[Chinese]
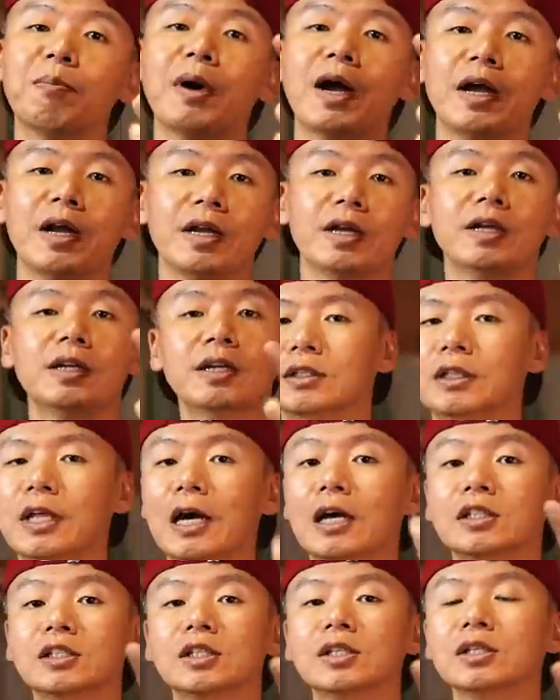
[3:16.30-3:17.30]
百
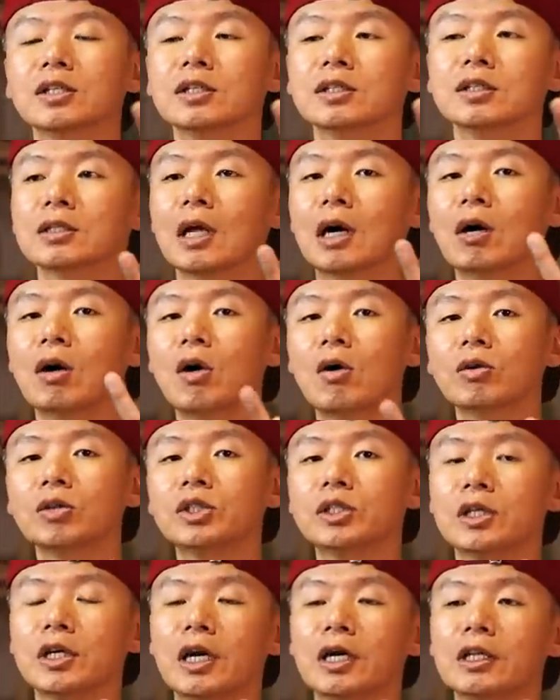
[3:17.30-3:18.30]
两次，然后烘
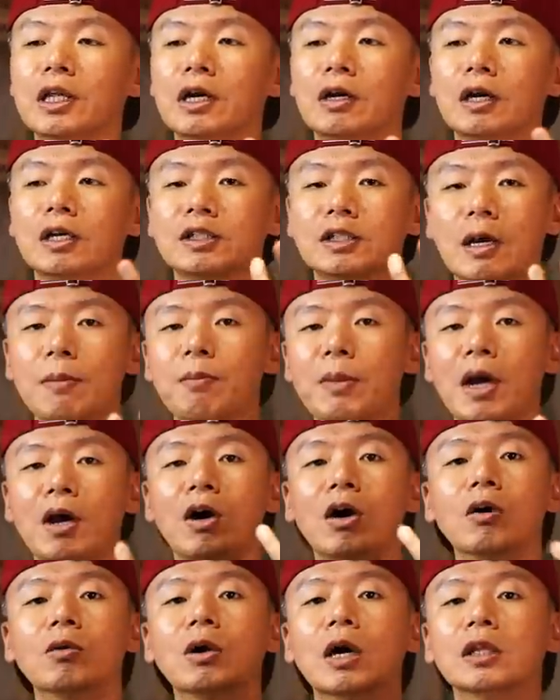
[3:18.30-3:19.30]
起来大概三百
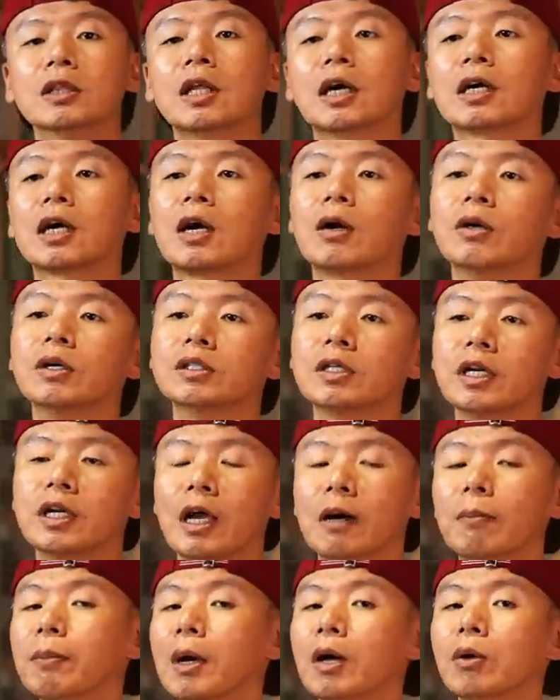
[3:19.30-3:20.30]
烘完大概会在
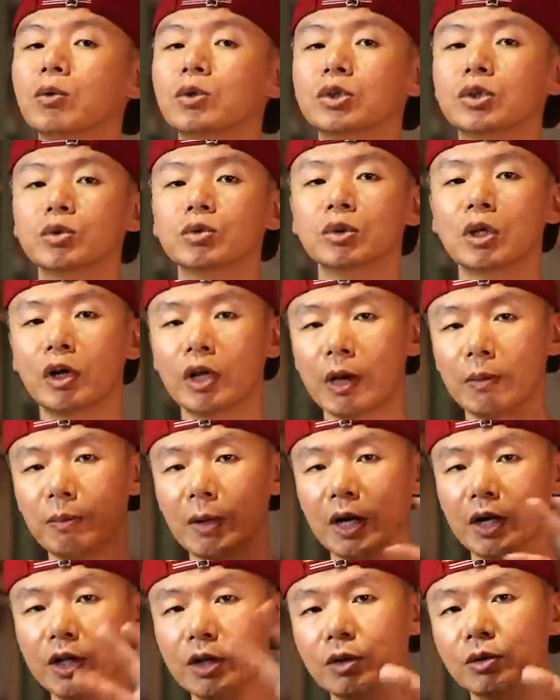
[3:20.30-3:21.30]
两百五十五到两
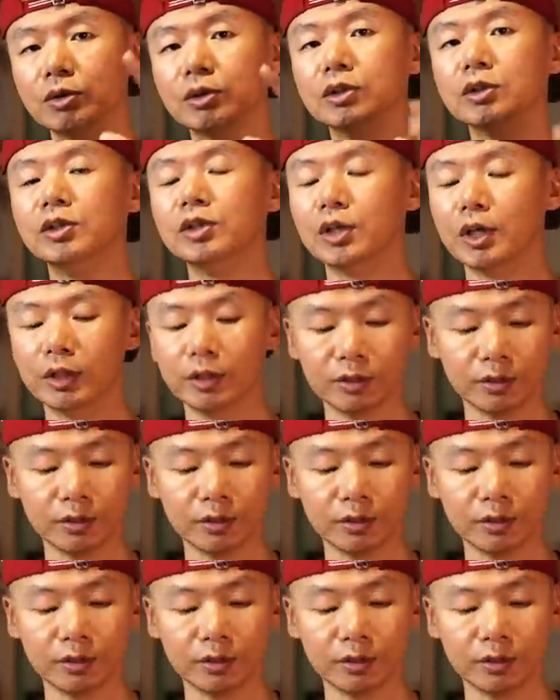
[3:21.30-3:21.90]
百六之间。